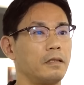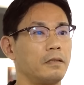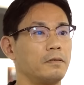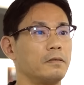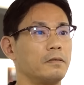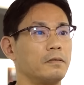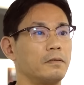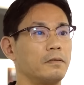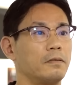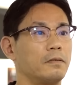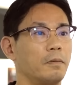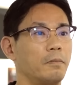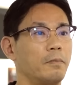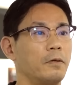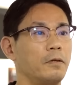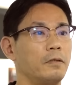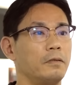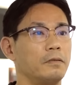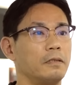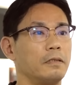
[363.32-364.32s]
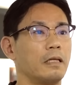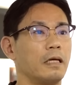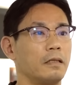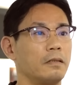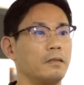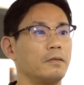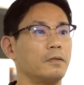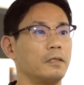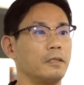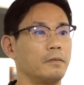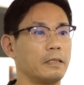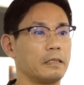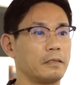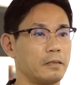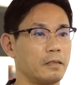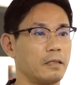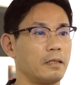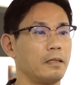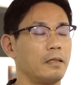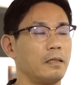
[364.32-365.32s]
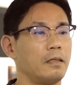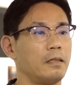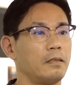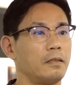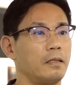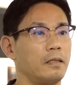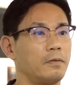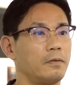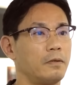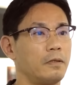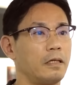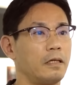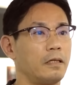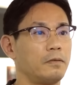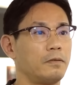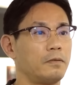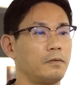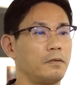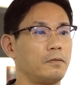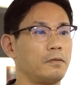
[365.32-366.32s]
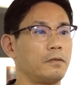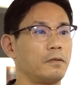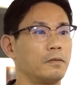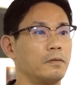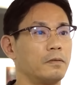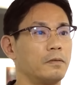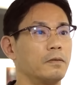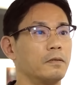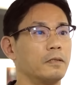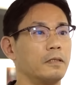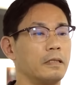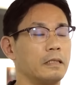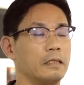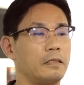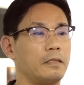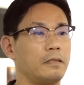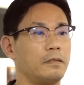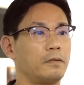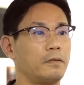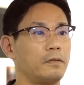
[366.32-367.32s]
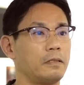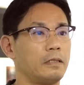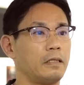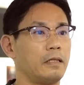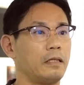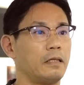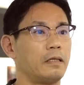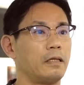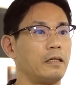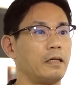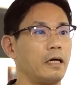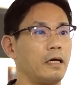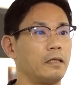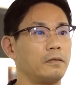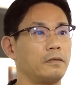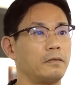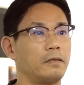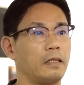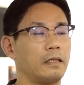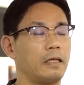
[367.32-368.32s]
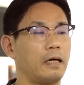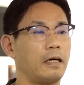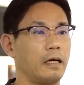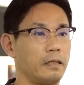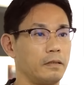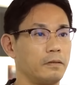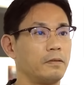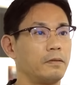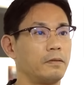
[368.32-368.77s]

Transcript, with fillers: của sản phẩm có dễ dàng được công chúng nhận ra hay không. Văn phòng sáng chế đã đặt